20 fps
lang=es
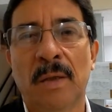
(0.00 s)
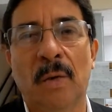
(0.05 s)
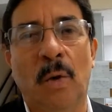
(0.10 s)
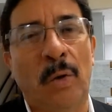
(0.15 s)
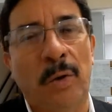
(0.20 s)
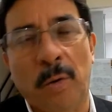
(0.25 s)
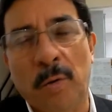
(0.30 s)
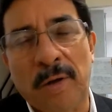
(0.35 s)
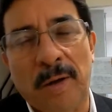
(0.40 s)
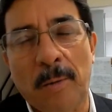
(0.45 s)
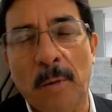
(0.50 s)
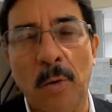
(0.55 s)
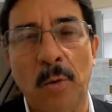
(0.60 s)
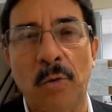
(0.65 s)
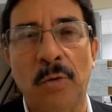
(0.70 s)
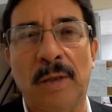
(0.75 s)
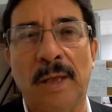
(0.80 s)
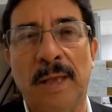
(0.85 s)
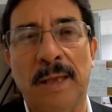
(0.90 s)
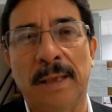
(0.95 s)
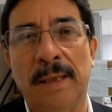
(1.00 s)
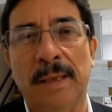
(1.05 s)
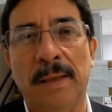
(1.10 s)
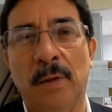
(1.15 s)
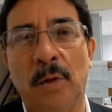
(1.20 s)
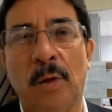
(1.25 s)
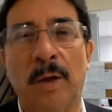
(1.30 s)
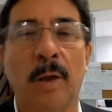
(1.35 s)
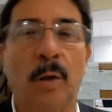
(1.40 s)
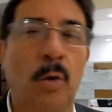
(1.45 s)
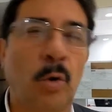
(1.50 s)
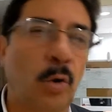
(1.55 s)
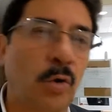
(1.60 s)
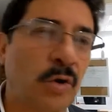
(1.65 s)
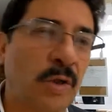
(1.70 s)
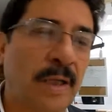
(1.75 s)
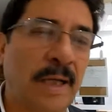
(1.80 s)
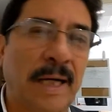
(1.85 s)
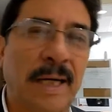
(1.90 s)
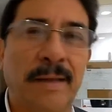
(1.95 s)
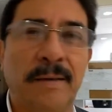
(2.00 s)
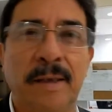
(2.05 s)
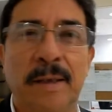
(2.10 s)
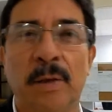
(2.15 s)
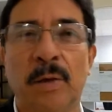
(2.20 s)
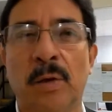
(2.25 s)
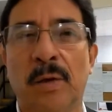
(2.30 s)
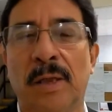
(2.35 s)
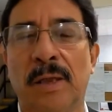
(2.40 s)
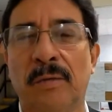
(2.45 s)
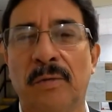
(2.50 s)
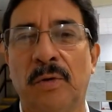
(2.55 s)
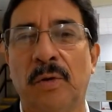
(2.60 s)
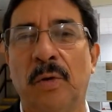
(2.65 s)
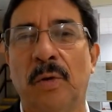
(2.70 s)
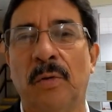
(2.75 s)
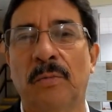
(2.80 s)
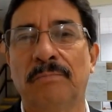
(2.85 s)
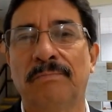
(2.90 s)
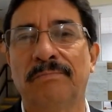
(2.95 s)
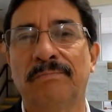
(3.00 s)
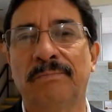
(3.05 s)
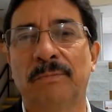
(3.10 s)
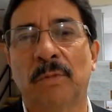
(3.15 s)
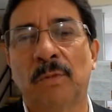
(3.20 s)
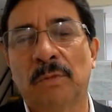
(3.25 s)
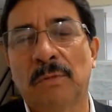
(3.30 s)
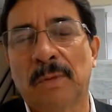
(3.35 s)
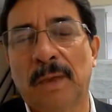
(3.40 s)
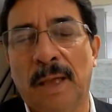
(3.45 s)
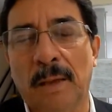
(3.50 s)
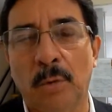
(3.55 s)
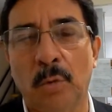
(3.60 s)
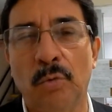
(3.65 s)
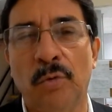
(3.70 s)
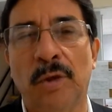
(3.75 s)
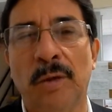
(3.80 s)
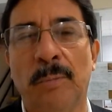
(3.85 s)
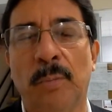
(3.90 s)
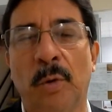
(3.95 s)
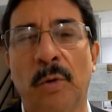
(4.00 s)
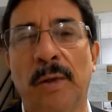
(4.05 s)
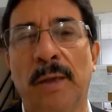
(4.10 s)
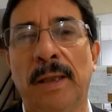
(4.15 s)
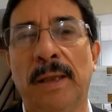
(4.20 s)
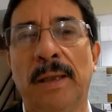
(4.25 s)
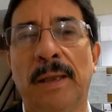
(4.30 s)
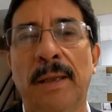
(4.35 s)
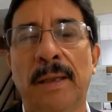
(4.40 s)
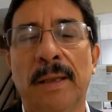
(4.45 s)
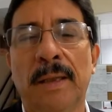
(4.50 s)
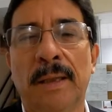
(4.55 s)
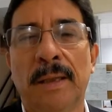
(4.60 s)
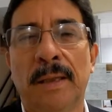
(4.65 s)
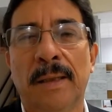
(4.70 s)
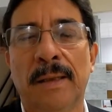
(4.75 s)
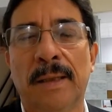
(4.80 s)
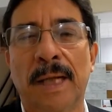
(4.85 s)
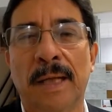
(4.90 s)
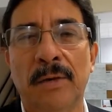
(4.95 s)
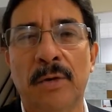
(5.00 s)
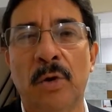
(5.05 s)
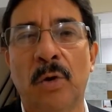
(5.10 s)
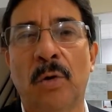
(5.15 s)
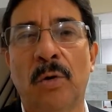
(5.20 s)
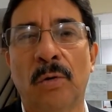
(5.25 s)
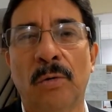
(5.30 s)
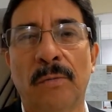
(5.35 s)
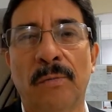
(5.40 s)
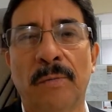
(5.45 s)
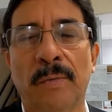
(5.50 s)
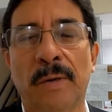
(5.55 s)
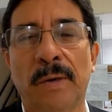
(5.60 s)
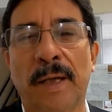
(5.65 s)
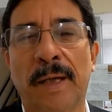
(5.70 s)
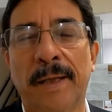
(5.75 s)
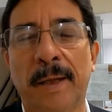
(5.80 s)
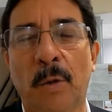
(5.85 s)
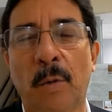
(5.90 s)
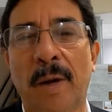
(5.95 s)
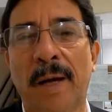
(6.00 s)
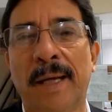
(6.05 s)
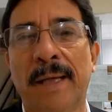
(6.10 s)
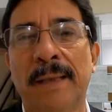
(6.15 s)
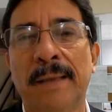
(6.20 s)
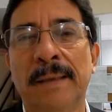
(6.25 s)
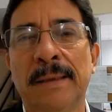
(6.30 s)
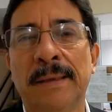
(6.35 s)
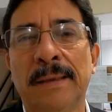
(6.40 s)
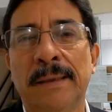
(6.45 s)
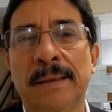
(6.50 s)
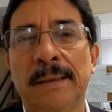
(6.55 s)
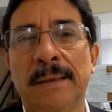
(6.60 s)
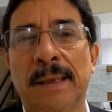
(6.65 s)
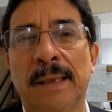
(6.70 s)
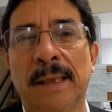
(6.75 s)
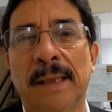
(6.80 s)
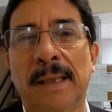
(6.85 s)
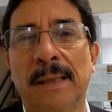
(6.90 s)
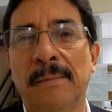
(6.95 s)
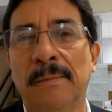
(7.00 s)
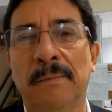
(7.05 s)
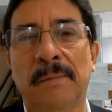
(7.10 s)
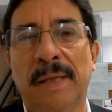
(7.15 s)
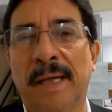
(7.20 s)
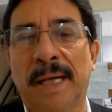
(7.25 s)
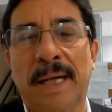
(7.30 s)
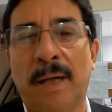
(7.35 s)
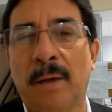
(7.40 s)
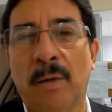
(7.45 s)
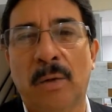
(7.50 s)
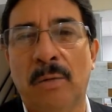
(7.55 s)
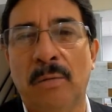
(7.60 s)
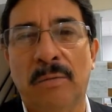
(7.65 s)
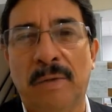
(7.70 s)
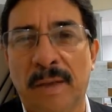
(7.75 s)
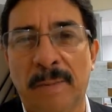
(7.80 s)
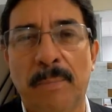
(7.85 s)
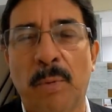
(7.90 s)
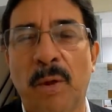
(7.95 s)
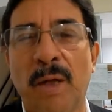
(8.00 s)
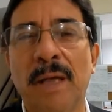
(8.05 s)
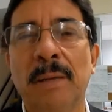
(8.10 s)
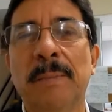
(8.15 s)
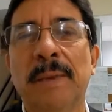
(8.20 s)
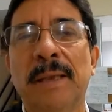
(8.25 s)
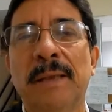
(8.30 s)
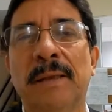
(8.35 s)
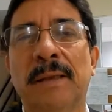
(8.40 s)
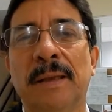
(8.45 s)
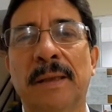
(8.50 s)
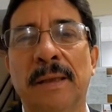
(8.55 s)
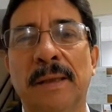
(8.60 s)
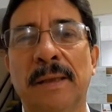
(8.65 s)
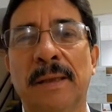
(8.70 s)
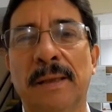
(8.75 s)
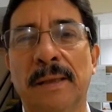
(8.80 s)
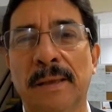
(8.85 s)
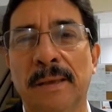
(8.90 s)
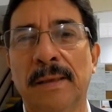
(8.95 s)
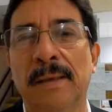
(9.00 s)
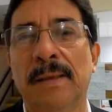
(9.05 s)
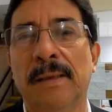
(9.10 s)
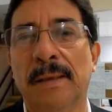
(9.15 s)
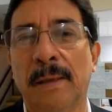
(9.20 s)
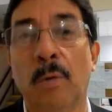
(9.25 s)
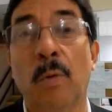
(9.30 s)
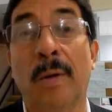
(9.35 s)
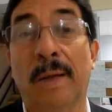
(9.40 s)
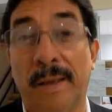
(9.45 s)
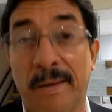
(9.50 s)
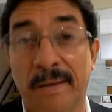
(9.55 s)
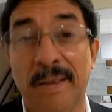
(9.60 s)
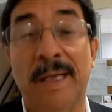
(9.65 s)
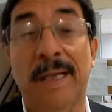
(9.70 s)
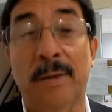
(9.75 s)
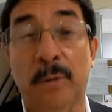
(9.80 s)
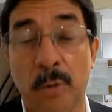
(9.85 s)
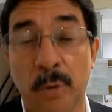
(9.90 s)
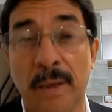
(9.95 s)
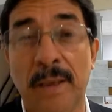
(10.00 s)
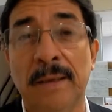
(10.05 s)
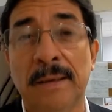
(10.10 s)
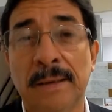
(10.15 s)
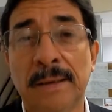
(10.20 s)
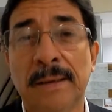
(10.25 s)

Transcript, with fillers: o de una voluntad de no reconocer a la anterior gestión algún tipo de acción adecuada, han dejado temporalmente guardarse eh, a la ciudad.